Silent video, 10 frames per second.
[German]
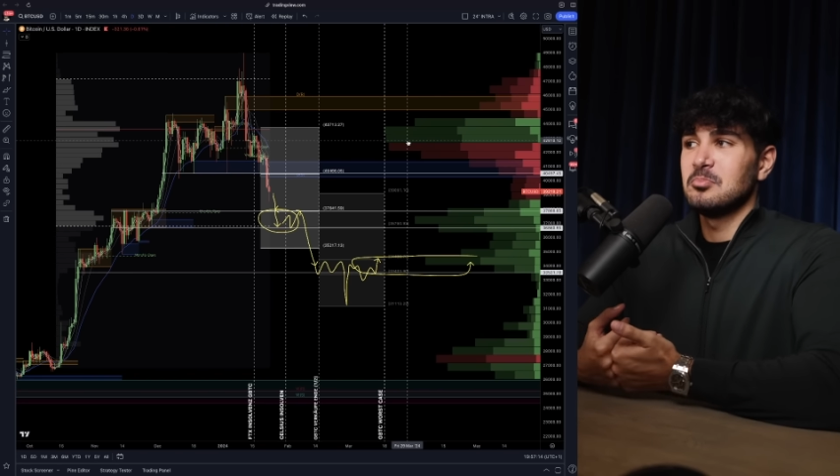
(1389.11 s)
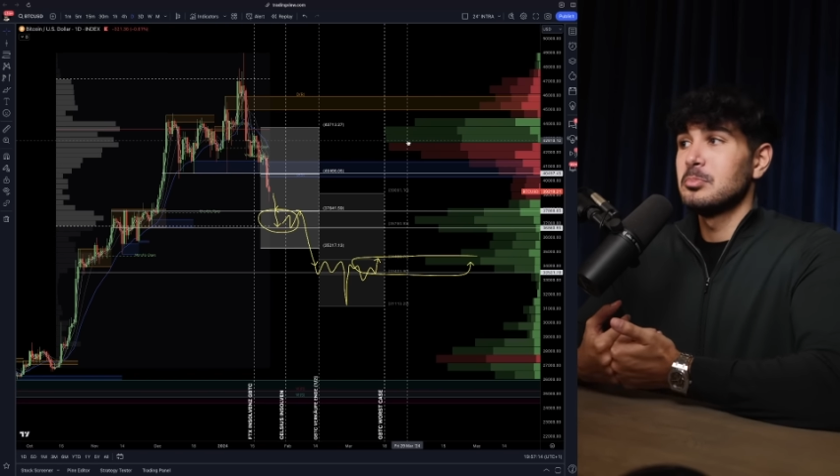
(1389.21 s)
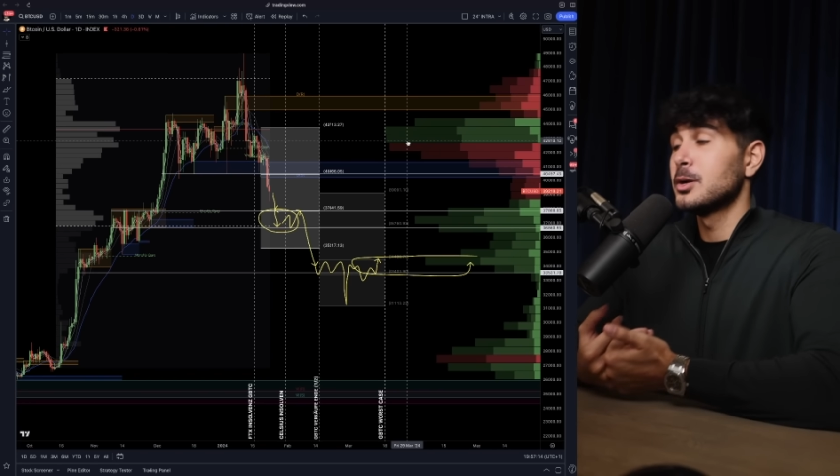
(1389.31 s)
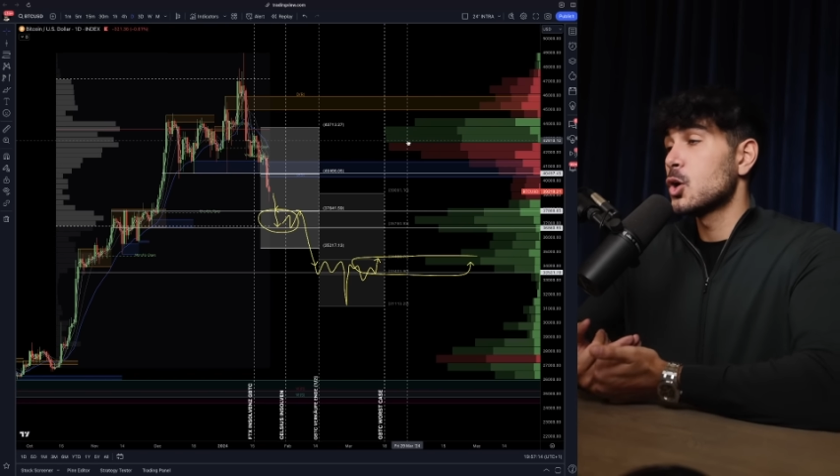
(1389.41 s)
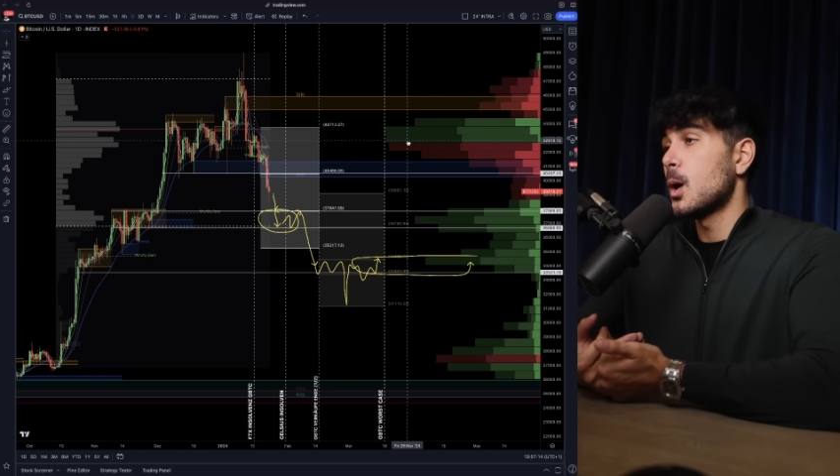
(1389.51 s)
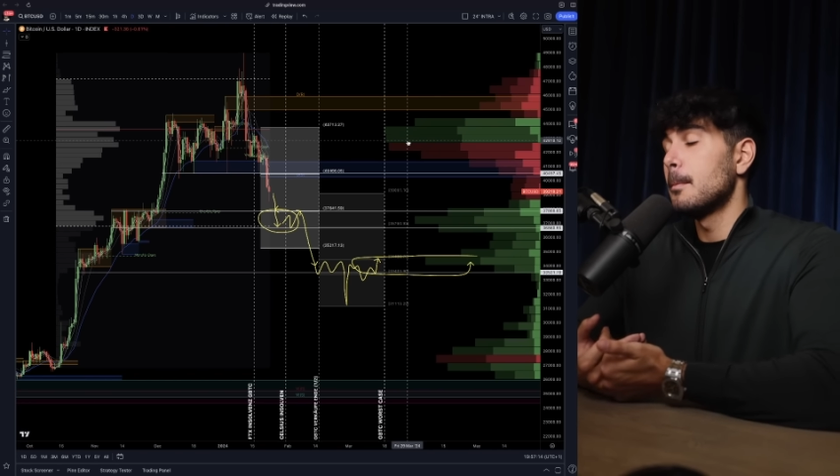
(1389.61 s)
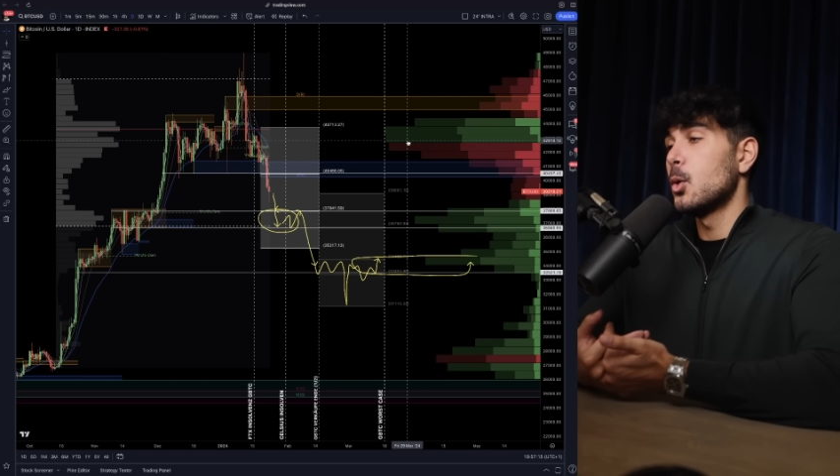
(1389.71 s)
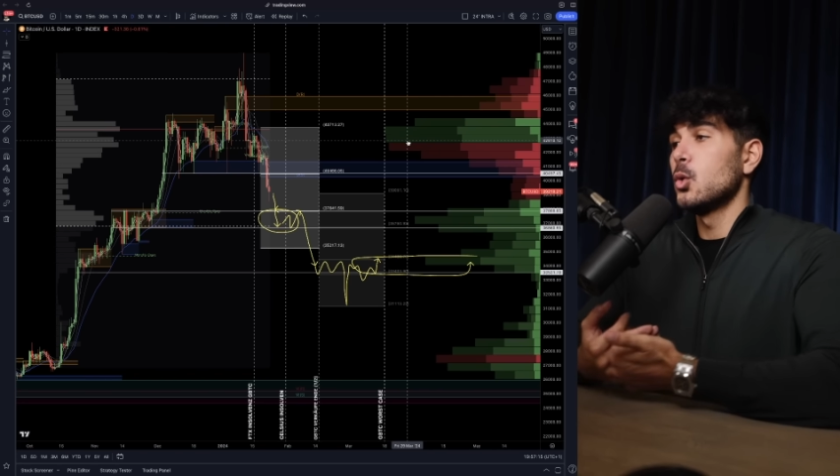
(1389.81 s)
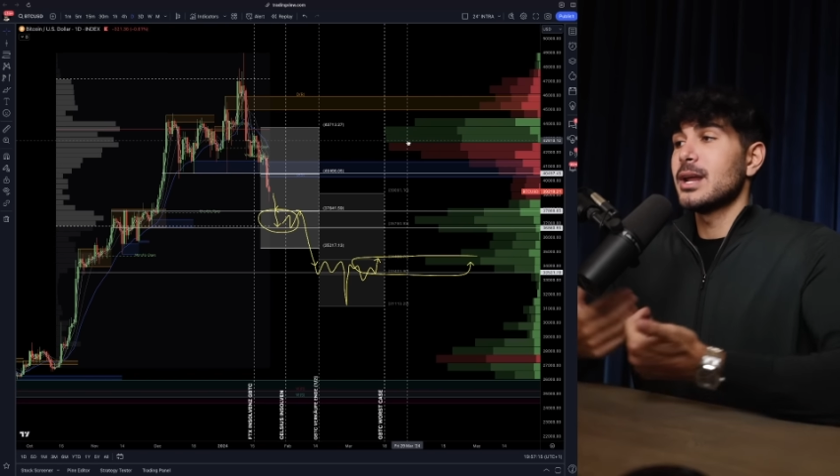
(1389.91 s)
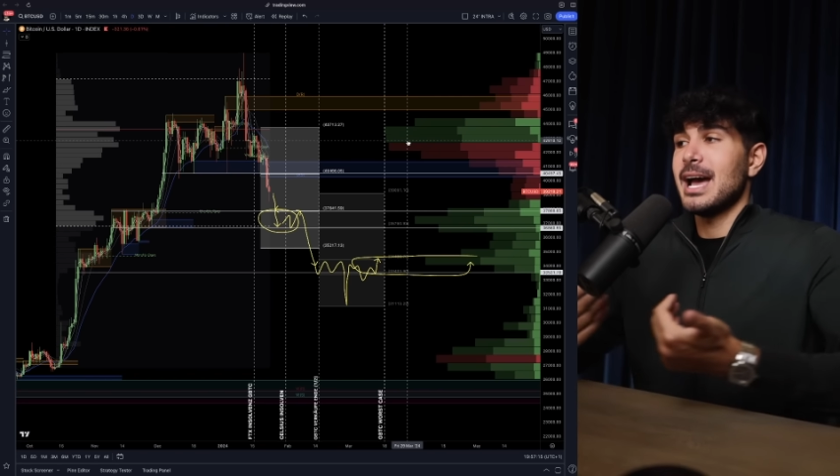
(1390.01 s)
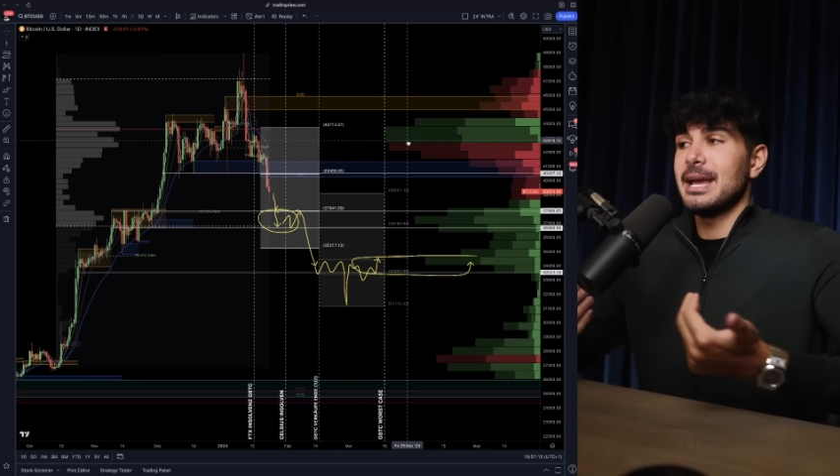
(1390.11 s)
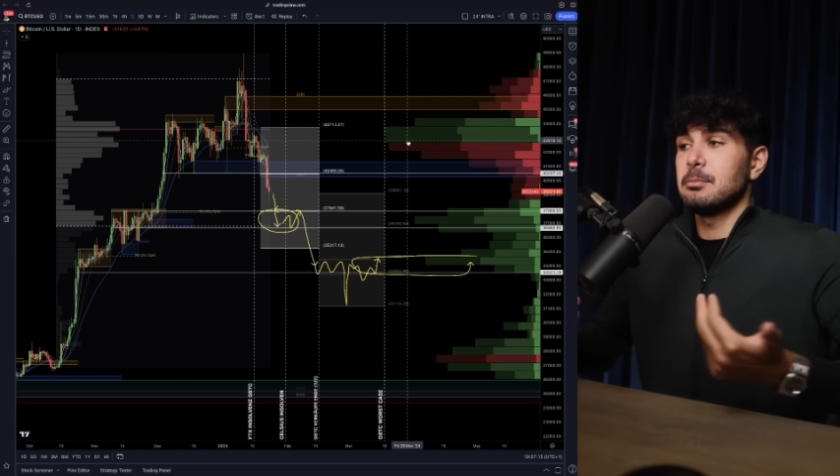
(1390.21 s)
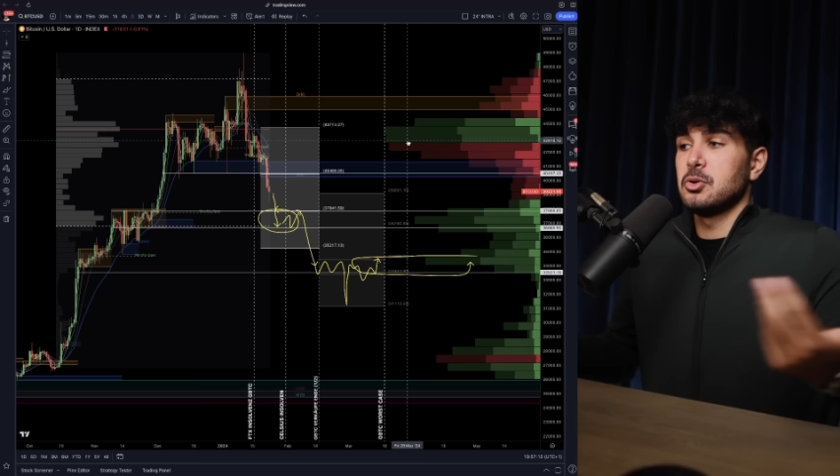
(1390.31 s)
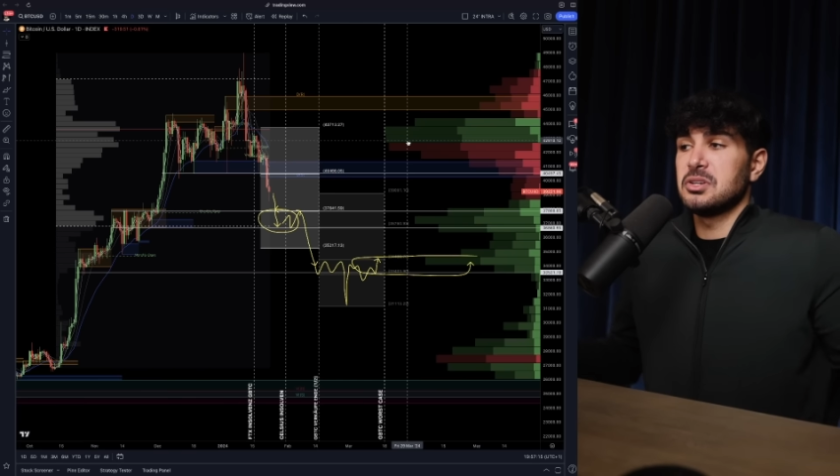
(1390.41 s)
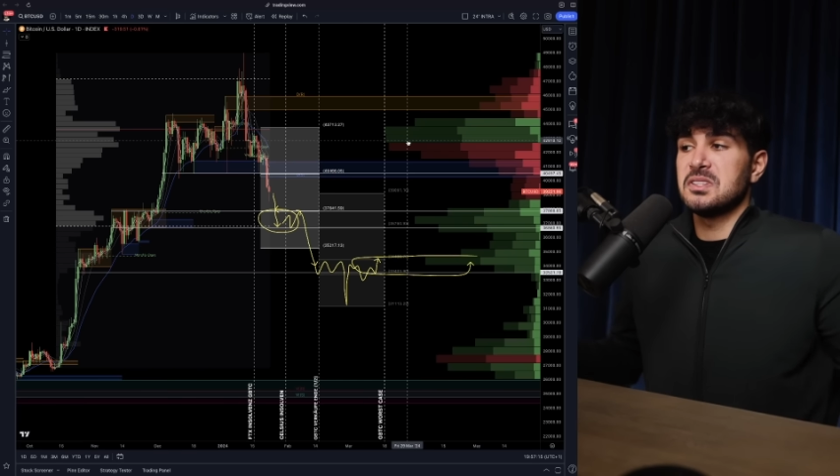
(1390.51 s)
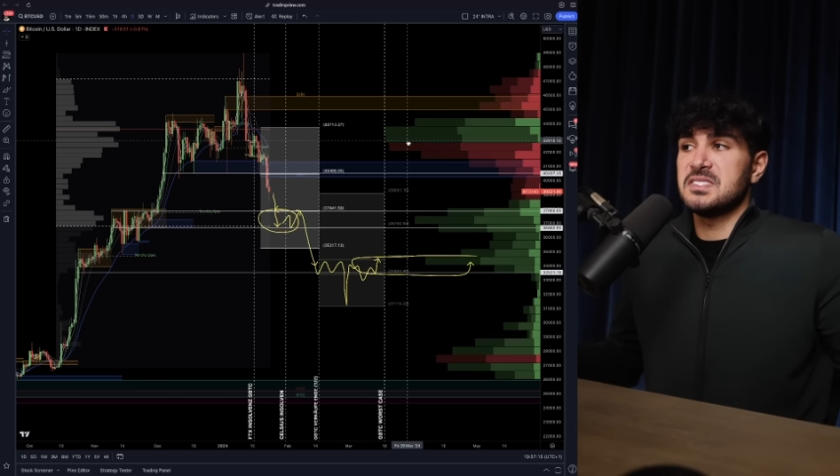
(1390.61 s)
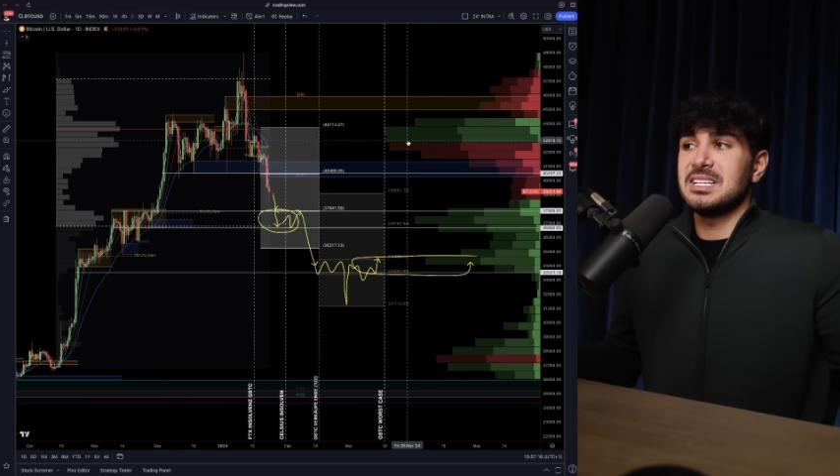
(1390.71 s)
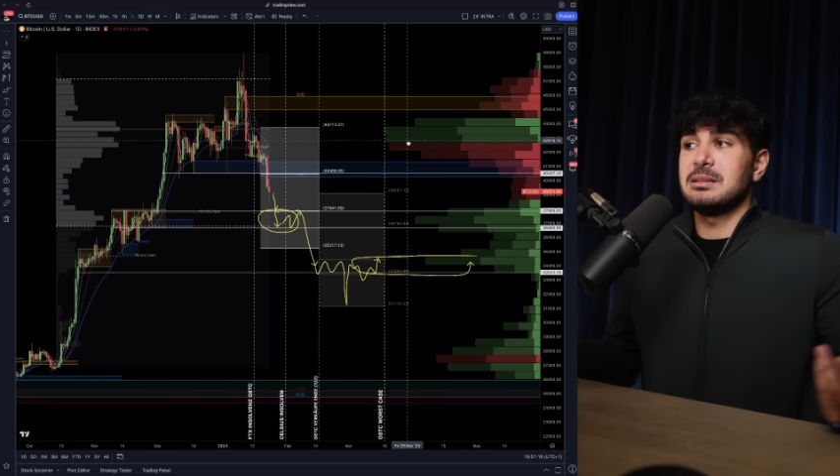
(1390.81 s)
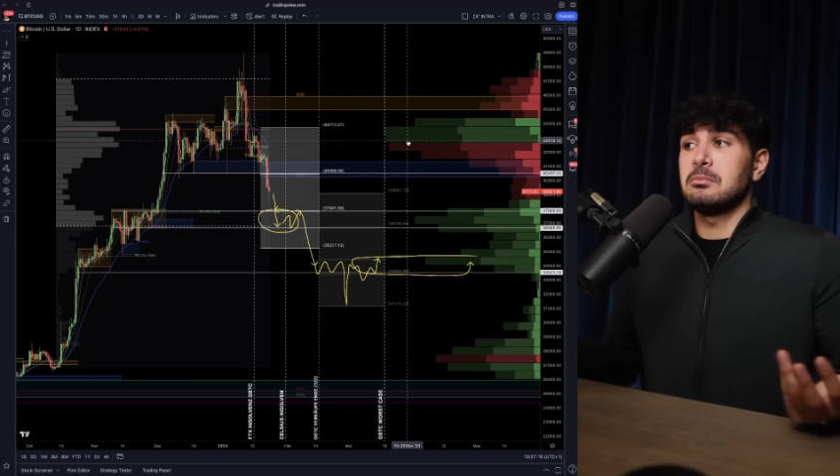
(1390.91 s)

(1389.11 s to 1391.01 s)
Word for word: bekommen oder einen potenziellen